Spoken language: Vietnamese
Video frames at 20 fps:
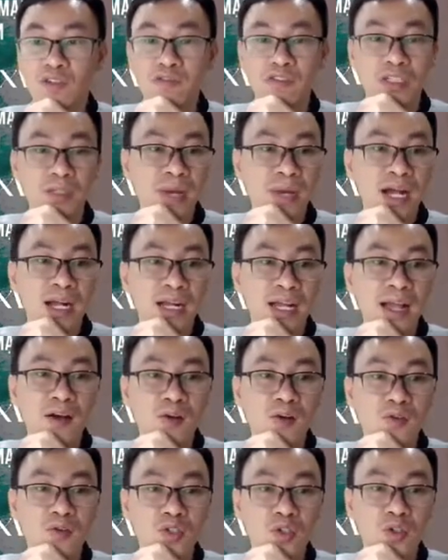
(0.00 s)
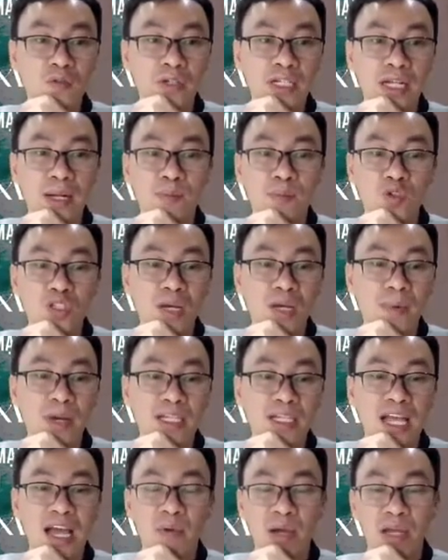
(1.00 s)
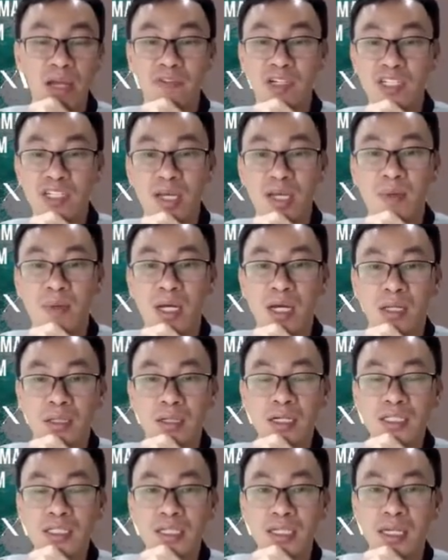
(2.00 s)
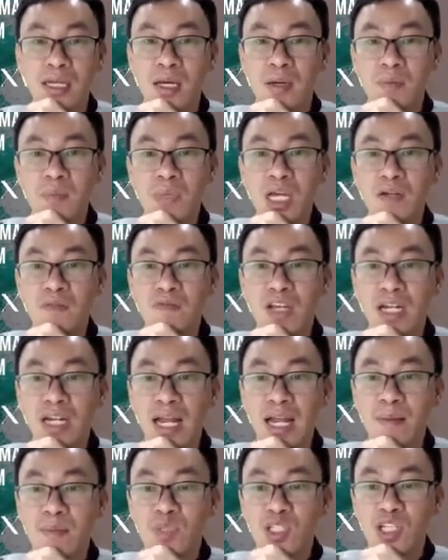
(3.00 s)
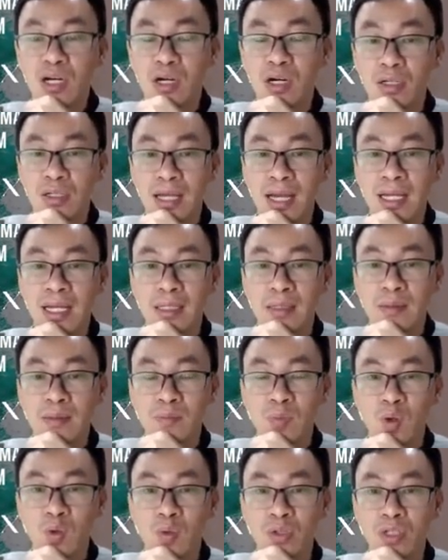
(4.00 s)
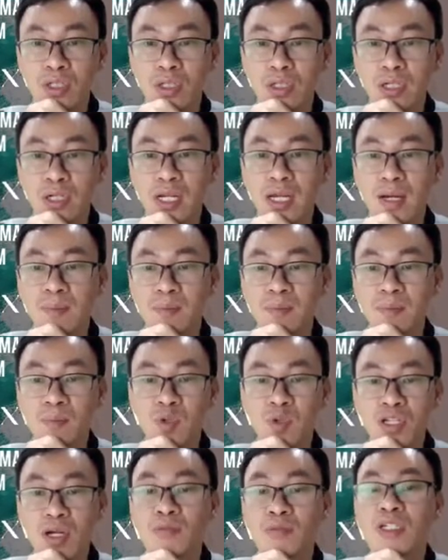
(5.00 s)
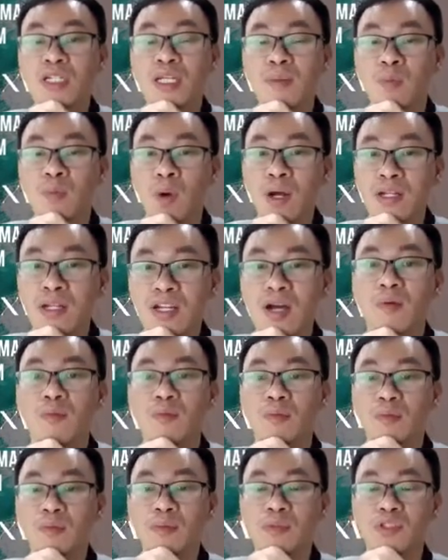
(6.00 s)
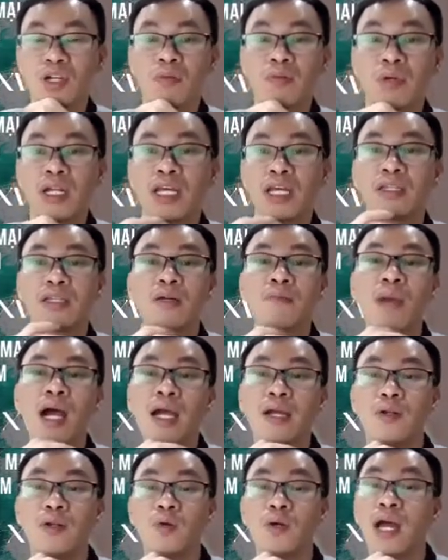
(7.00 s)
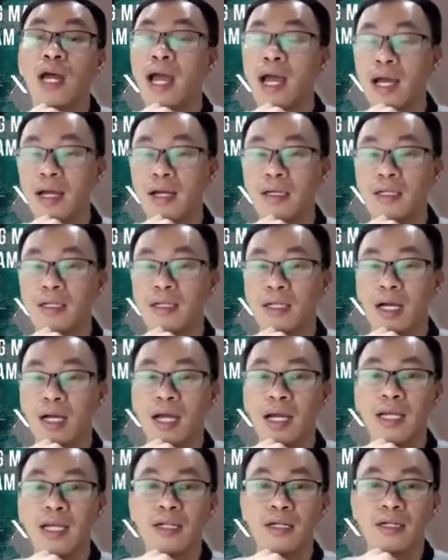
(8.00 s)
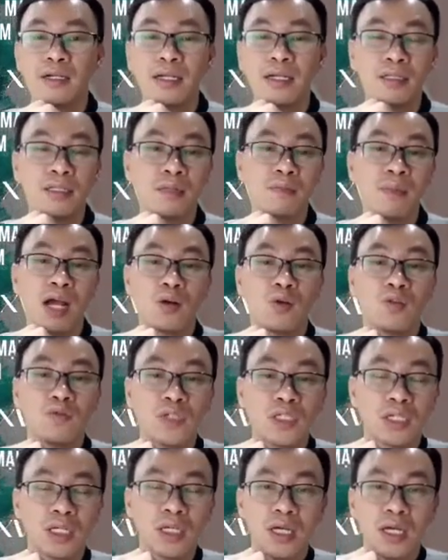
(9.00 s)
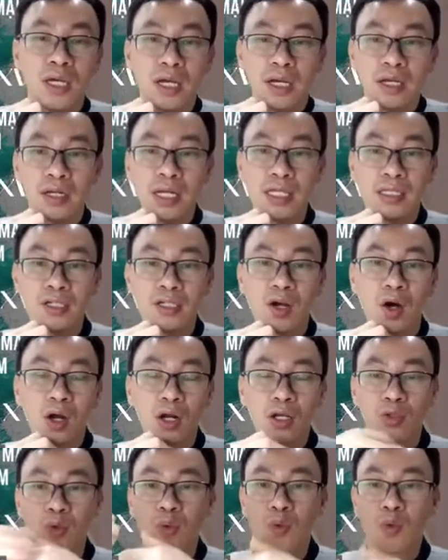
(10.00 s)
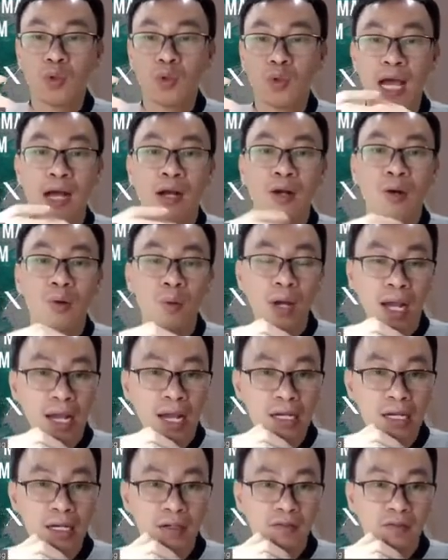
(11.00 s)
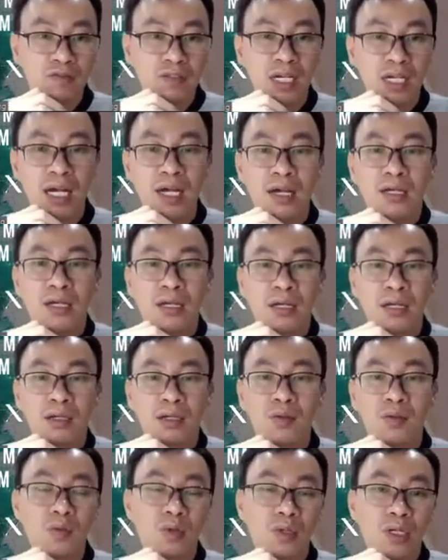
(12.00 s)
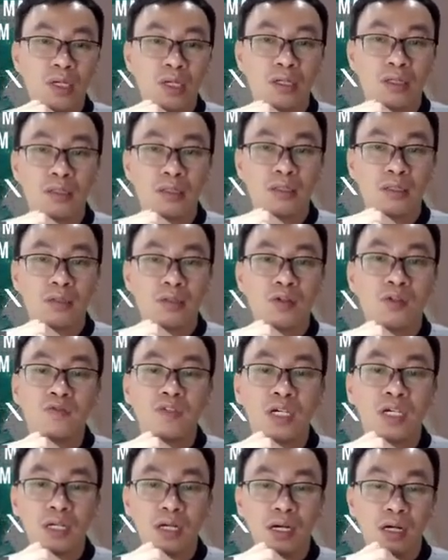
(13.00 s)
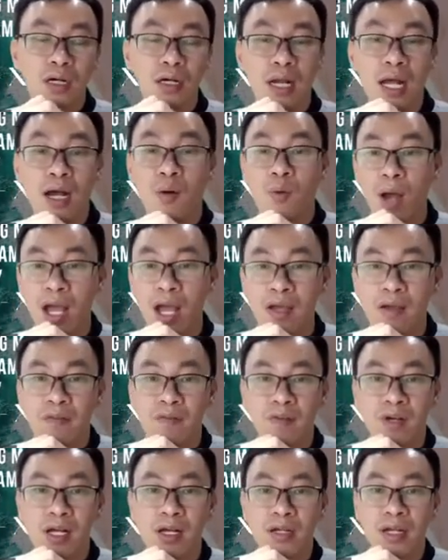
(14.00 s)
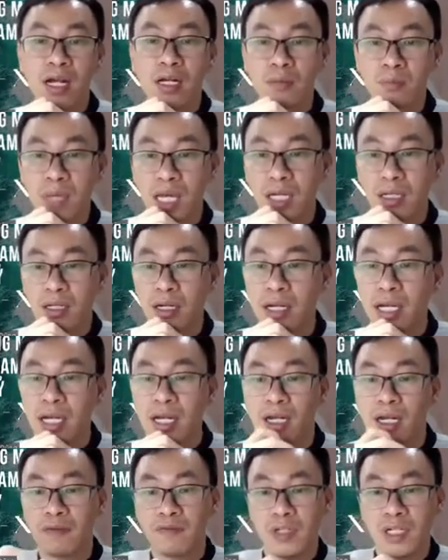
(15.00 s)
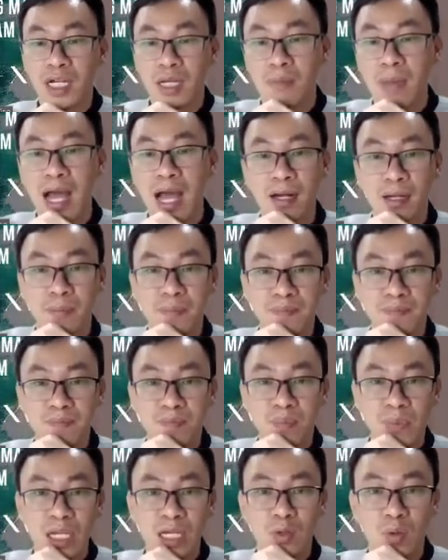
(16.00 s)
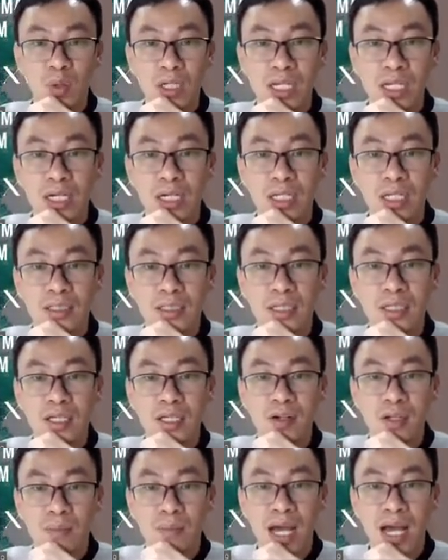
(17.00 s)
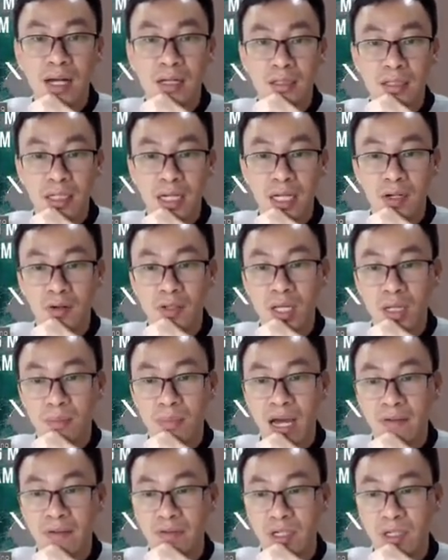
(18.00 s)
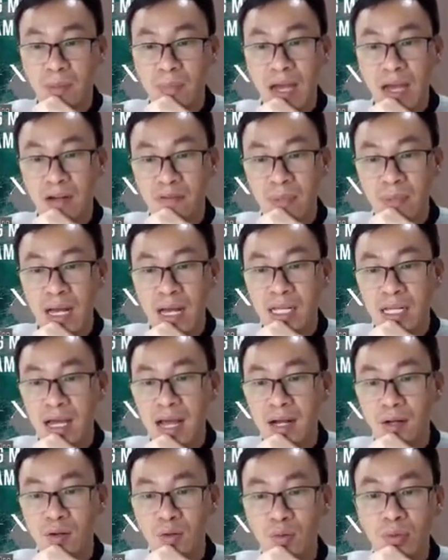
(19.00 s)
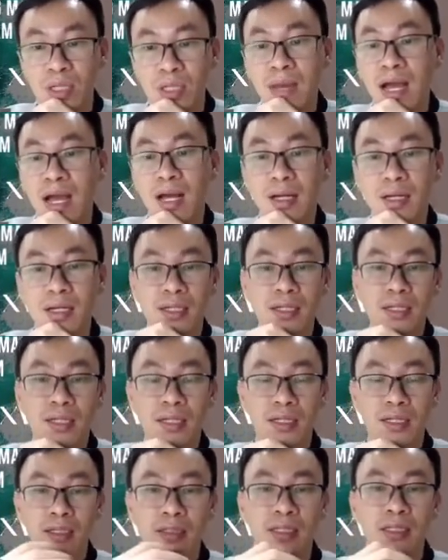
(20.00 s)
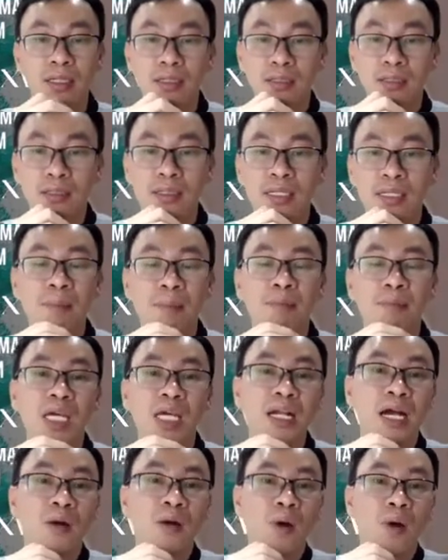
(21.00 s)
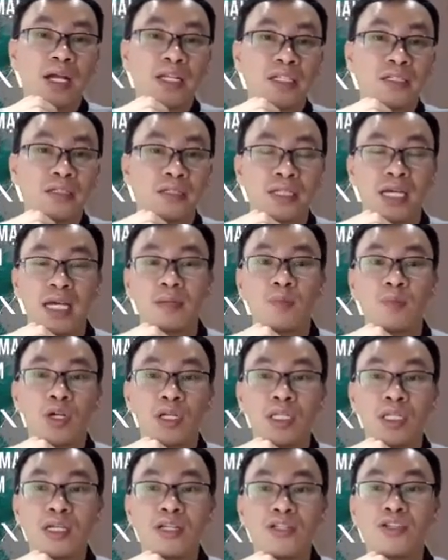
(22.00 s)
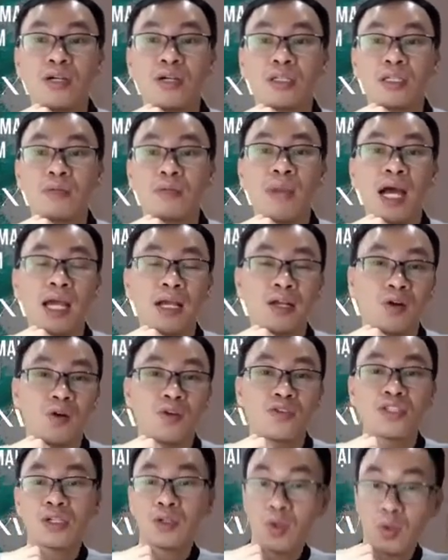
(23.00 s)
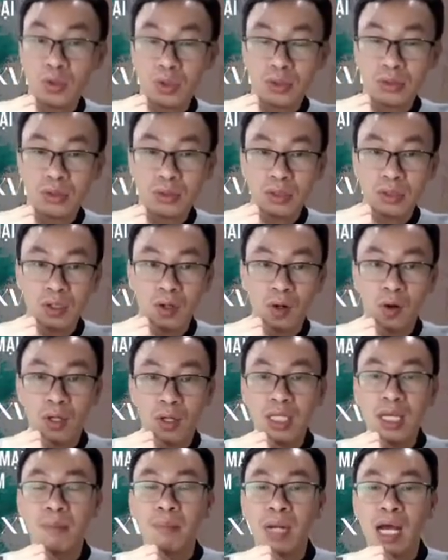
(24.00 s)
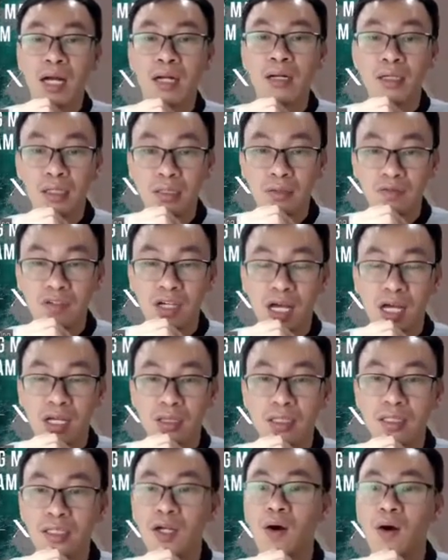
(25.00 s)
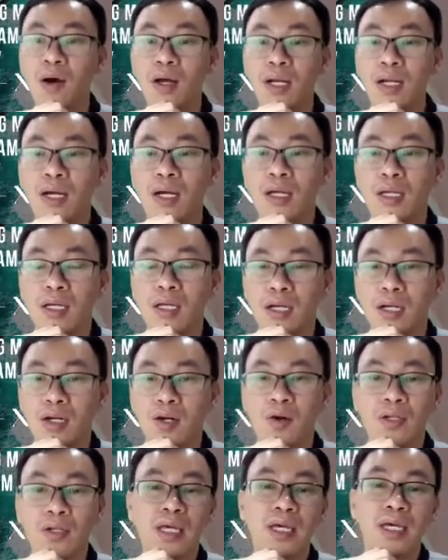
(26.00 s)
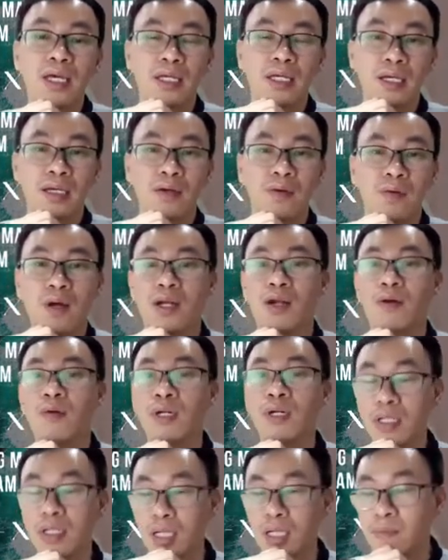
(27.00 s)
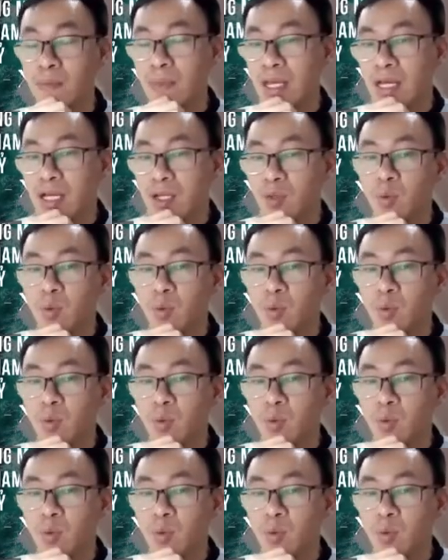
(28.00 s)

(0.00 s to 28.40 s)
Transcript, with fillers: rồi với Macau rồi với Campuchia Van Tam hay với Siem, tức là gì biến Việt Nam trở thành một những điểm một trong những điểm quan trọng trong cái nền thương mại nội Á hay là nền thương mại khu vực để từ đó là thu hút hàng hóa và của khu vực ở đàng ngoài và đặc biệt ở đây là vấn đề bạc thầy Tuấn nhắc đến rất nhiều đến bạc thì đây có Nhật Bản đến bạc Malaysia cũng đến bạc thì nhằm biến ra ngoài trở thành một cái thị trường thương mại có sức hút có tiềm năng lớn và từ đó là có thể hoạt động hơn nữa